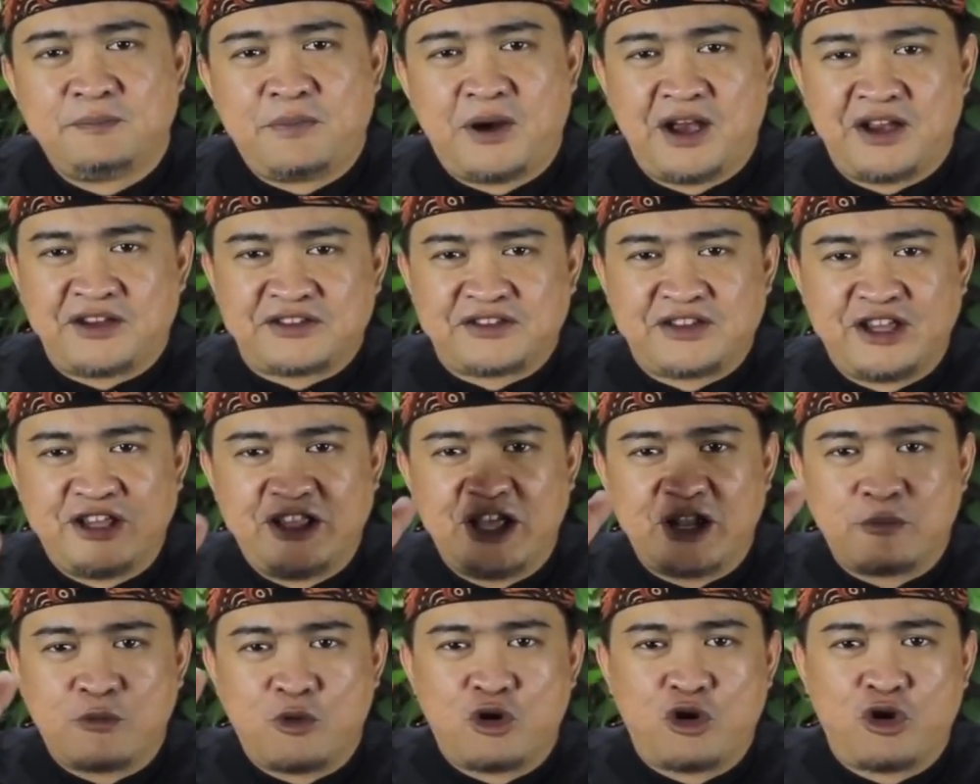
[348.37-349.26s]
Pak SD
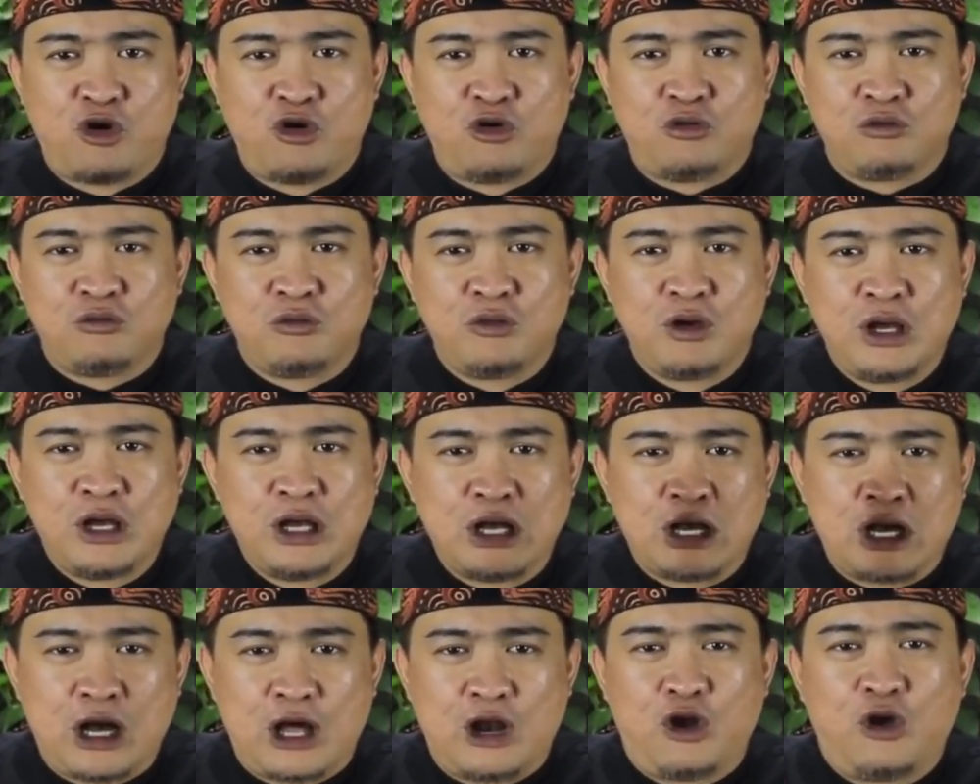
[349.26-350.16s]
Darmono,
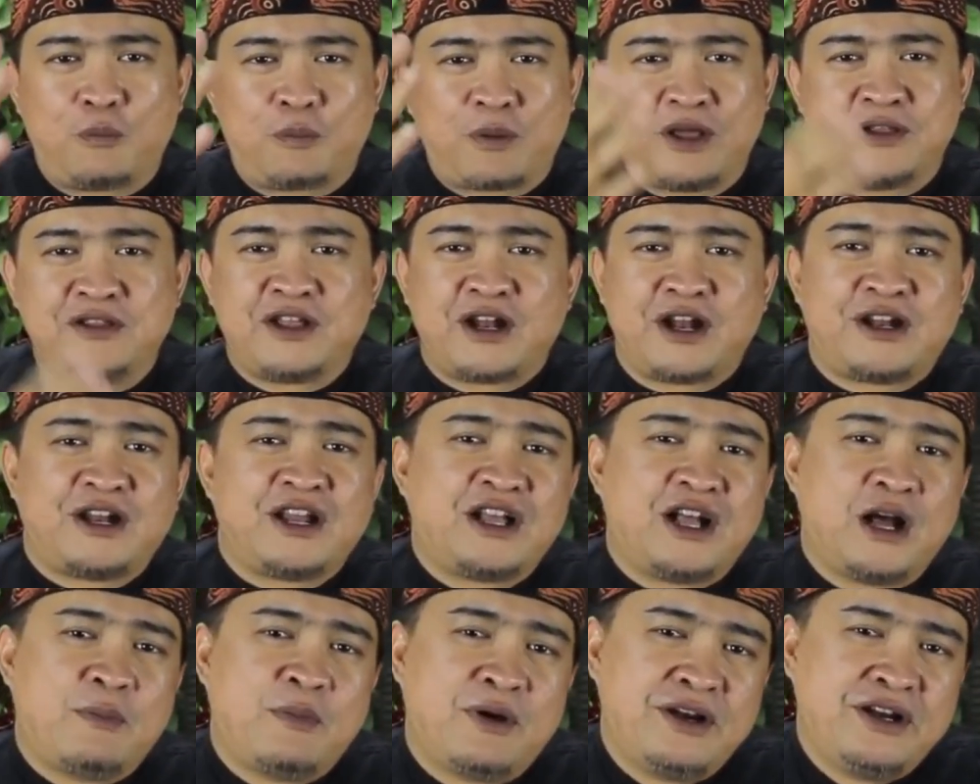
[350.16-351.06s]
kalau pelajaran
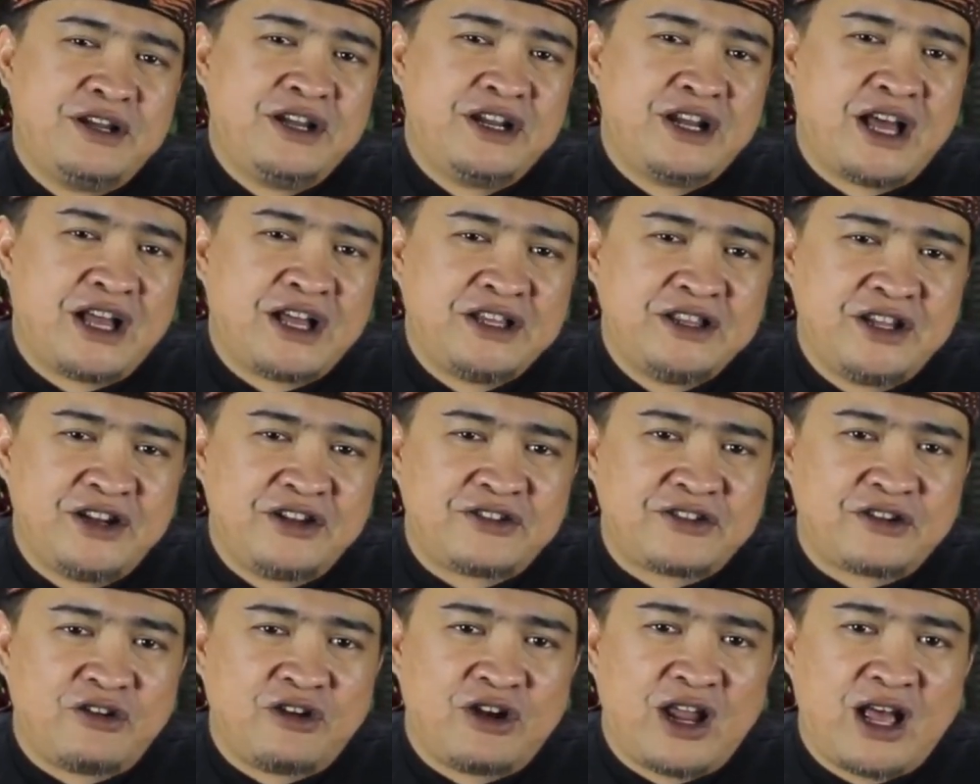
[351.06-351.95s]
agama dihilangin dari
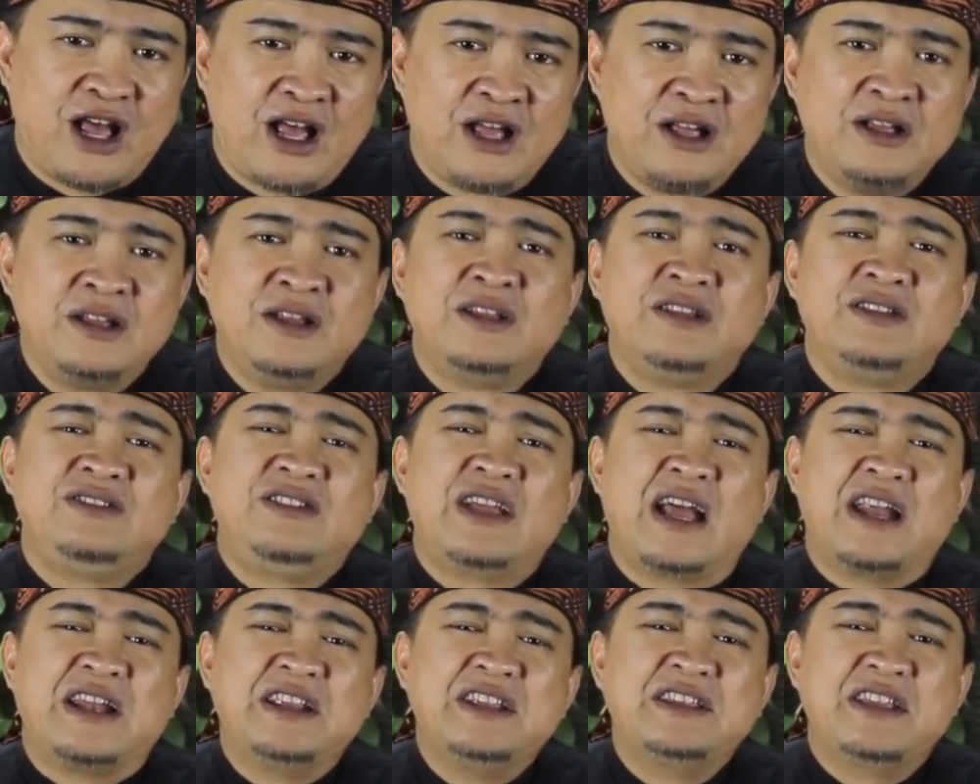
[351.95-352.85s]
sekolah,
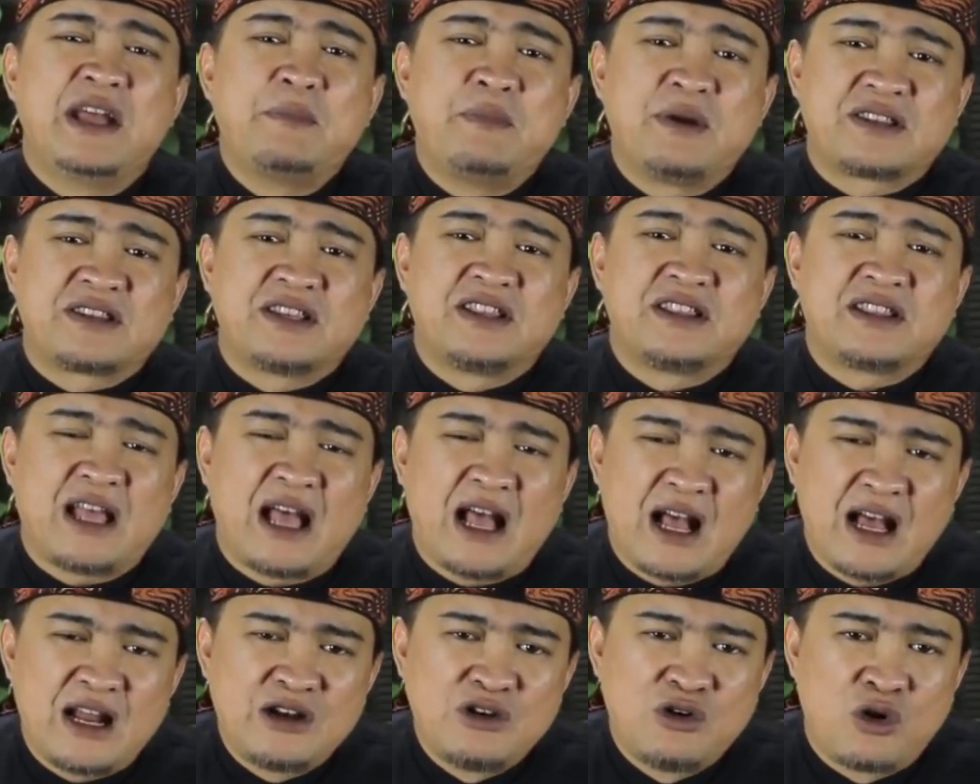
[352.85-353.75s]
jadinya
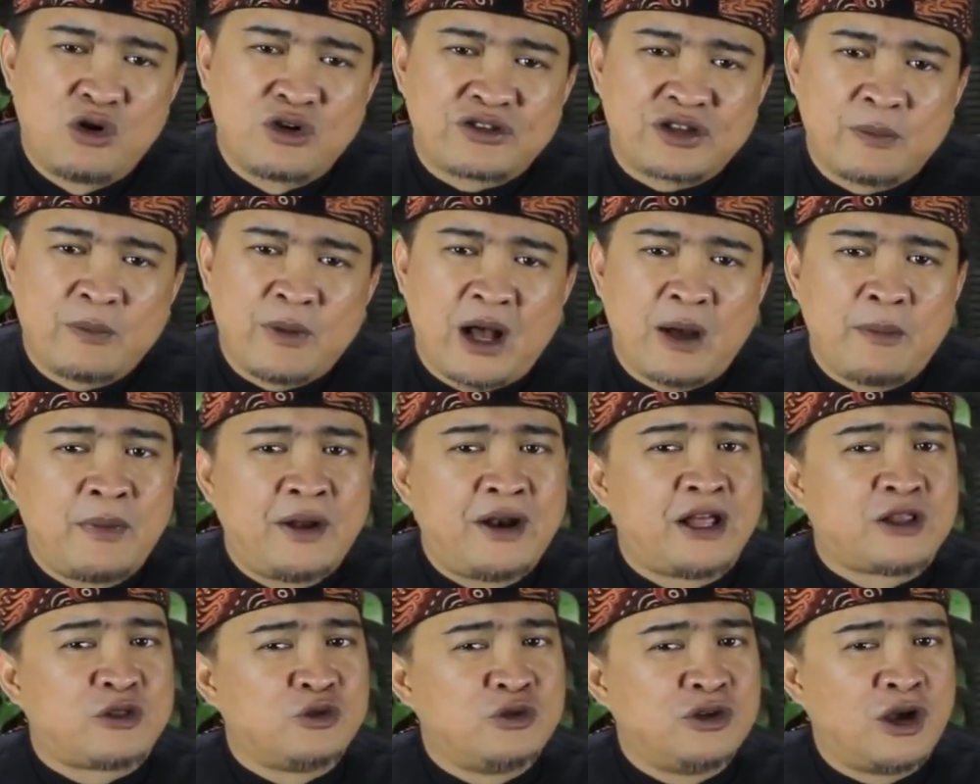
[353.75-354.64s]
bertentangan dong sama
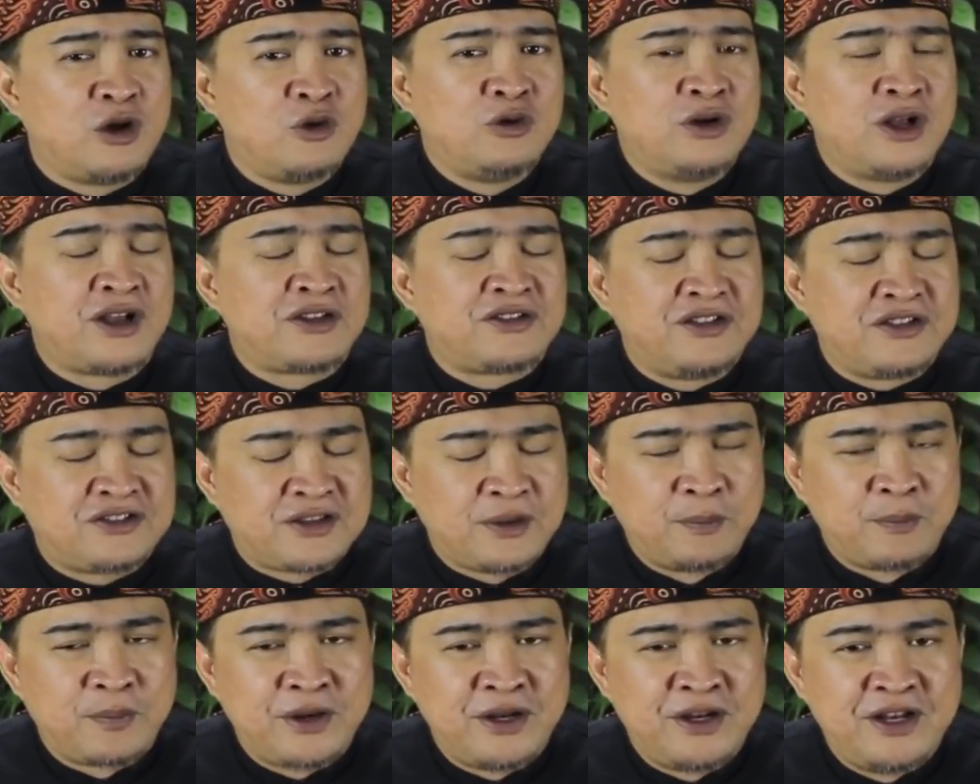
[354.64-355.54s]
amanat Undang-Undang
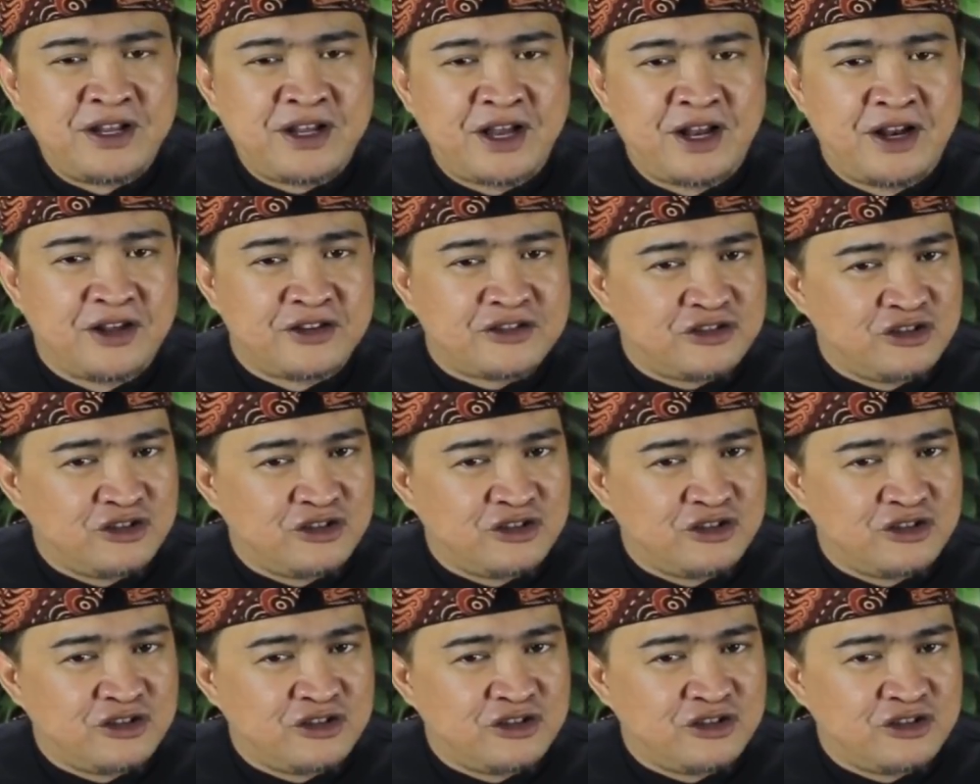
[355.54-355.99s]
Sistem Pendidikan